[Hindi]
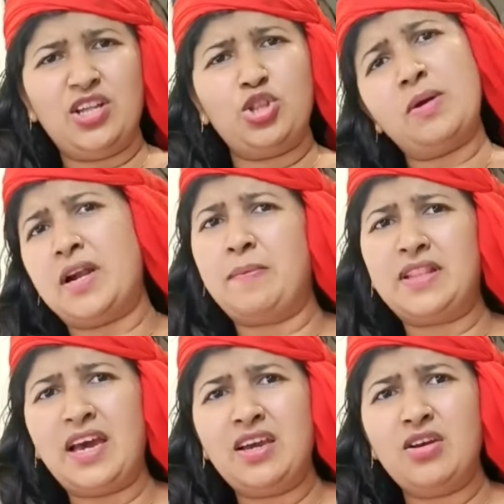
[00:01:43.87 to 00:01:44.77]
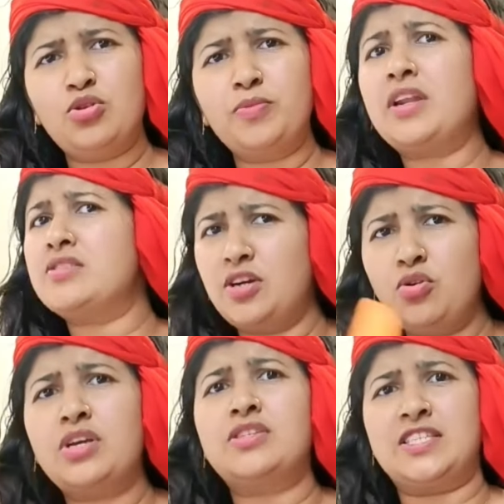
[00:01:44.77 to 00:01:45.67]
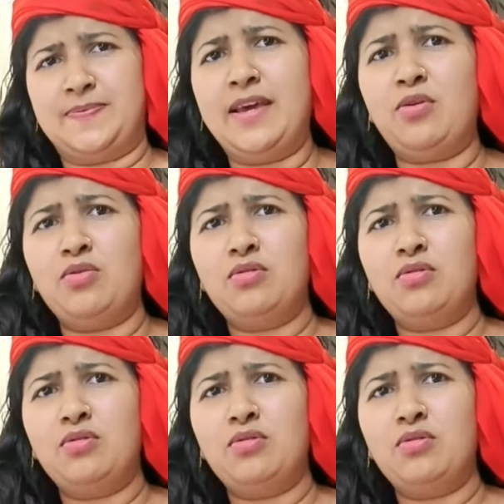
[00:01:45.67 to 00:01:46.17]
अच्छा तुम्हें बड़ा पता है तुम क्या नसीढ़ियों के शेक्सपियर